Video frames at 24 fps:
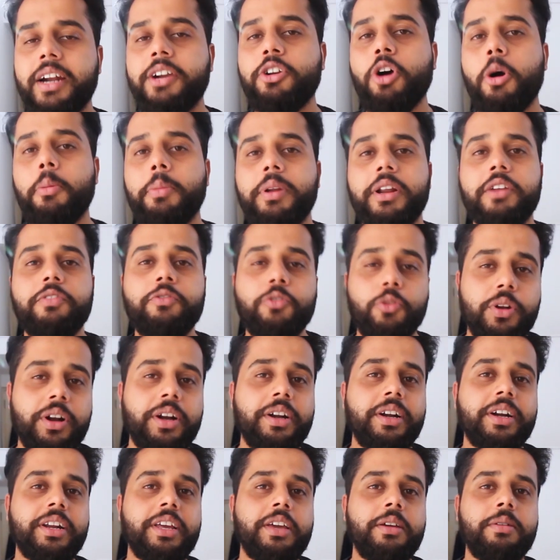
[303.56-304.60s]
अगर डोमिनर
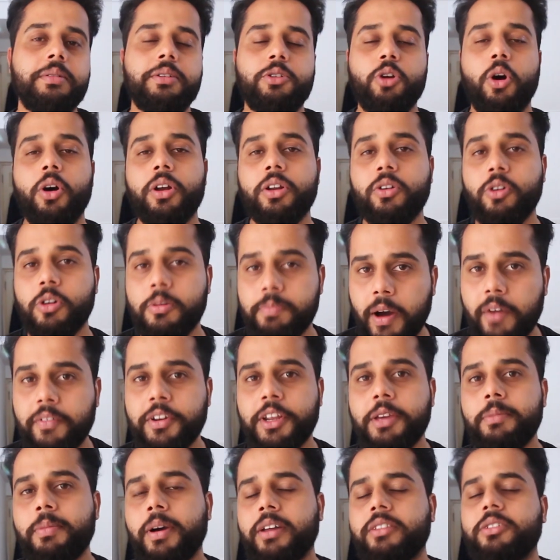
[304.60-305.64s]
400 की टॉर्क और
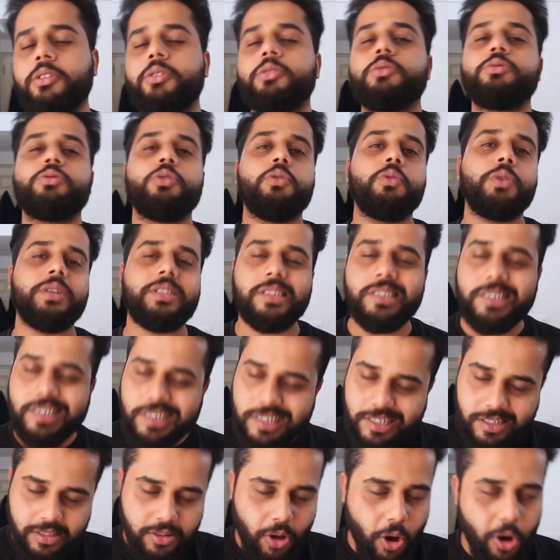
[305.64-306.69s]
पावर की बात करो तो विच इज
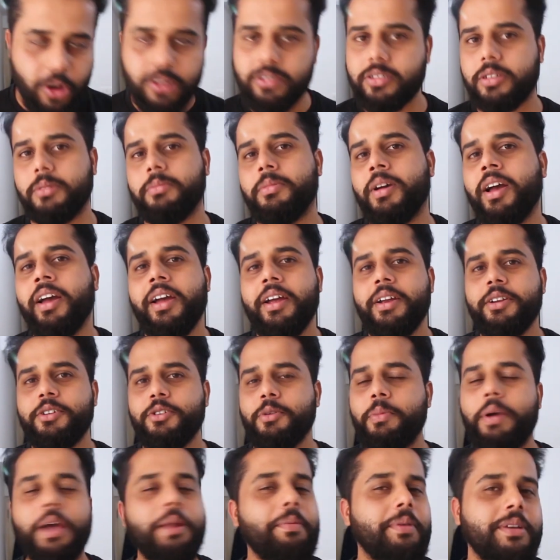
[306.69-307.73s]
ऑसम
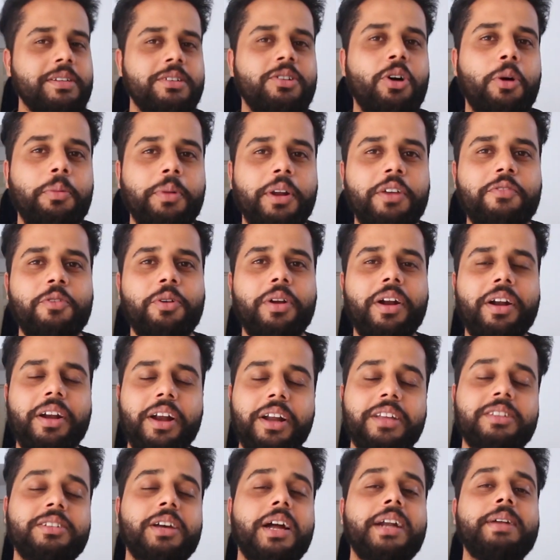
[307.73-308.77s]
जो मेरे पास डोमिनर
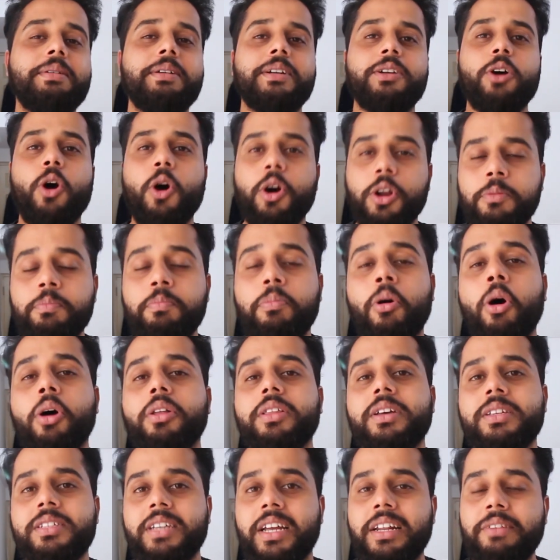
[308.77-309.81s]
400 इसका टॉर्क
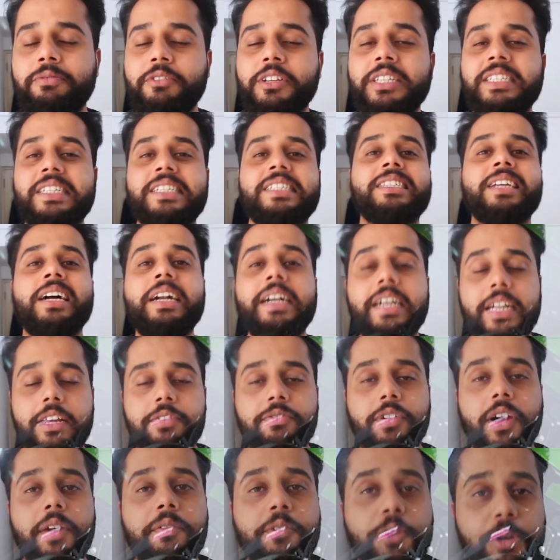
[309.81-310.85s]
बहुत अच्छा है विच इज
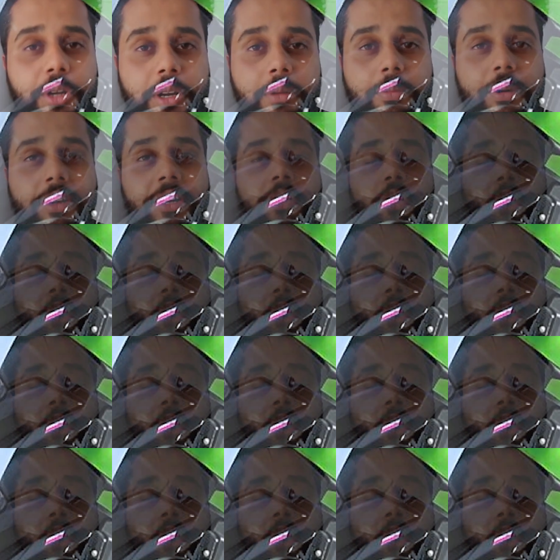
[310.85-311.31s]
35 न्यूटन मीटर